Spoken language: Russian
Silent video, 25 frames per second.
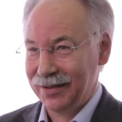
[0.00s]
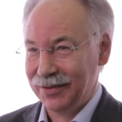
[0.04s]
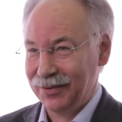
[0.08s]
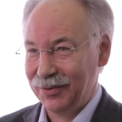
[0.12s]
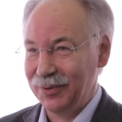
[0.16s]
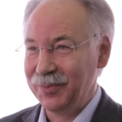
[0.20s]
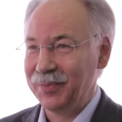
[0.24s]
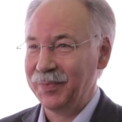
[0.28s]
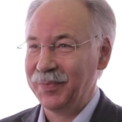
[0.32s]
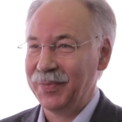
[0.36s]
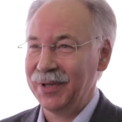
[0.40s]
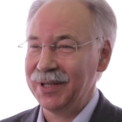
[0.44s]

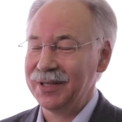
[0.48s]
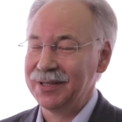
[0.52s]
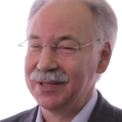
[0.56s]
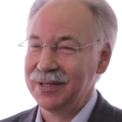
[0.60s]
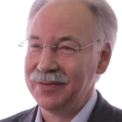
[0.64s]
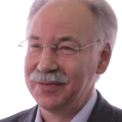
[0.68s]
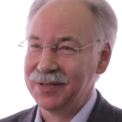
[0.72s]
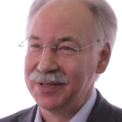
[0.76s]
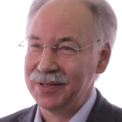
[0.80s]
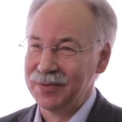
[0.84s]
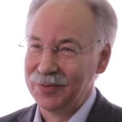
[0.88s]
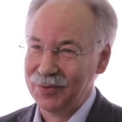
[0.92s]
Ну,
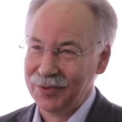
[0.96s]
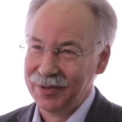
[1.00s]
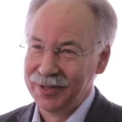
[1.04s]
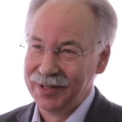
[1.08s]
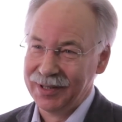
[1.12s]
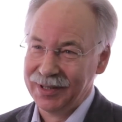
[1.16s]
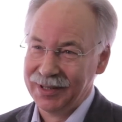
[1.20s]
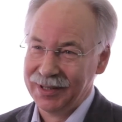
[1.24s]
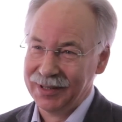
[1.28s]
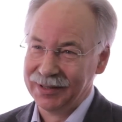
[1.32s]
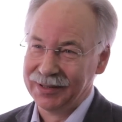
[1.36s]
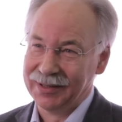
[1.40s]
прежде всего,
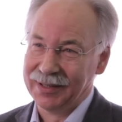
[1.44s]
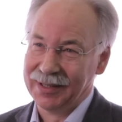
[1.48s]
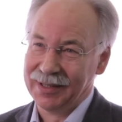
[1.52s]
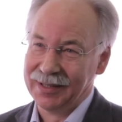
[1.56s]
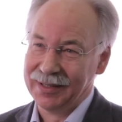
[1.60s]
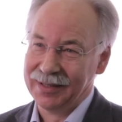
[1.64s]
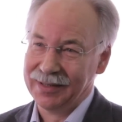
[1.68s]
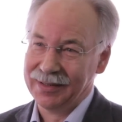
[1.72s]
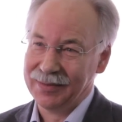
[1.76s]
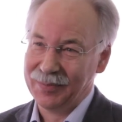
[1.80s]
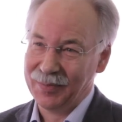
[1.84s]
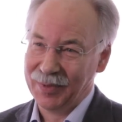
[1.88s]

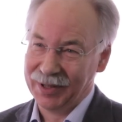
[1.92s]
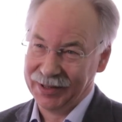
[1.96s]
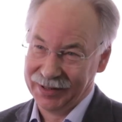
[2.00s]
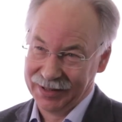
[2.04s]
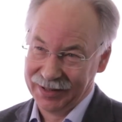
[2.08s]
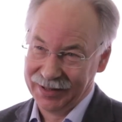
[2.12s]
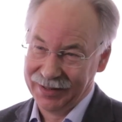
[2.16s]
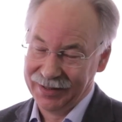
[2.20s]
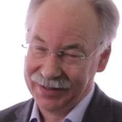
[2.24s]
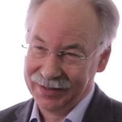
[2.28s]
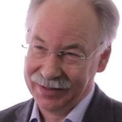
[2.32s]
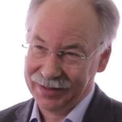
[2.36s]
это
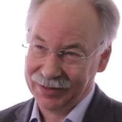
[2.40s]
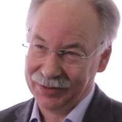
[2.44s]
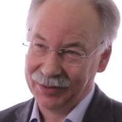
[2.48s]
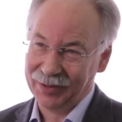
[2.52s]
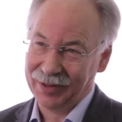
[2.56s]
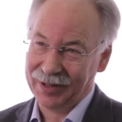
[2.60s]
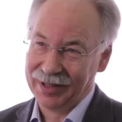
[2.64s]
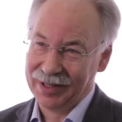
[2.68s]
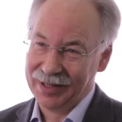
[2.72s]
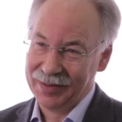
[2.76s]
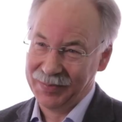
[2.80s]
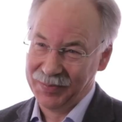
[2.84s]
модель,
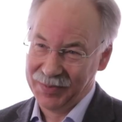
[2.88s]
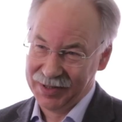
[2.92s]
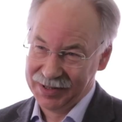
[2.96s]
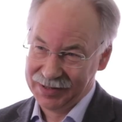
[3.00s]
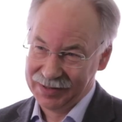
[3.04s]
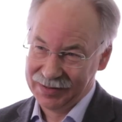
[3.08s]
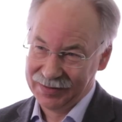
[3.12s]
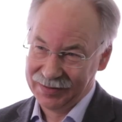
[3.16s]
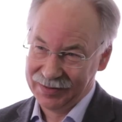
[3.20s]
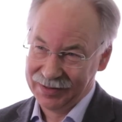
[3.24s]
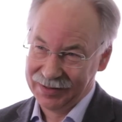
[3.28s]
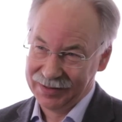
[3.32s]
которая
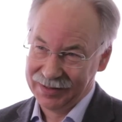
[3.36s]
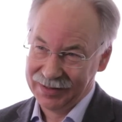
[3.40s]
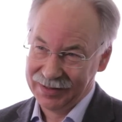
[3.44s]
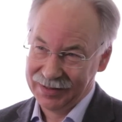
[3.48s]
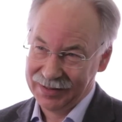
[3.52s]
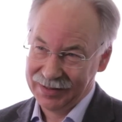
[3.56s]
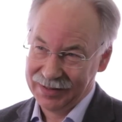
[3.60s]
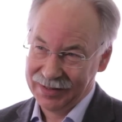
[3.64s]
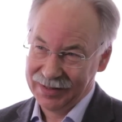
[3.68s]
описывает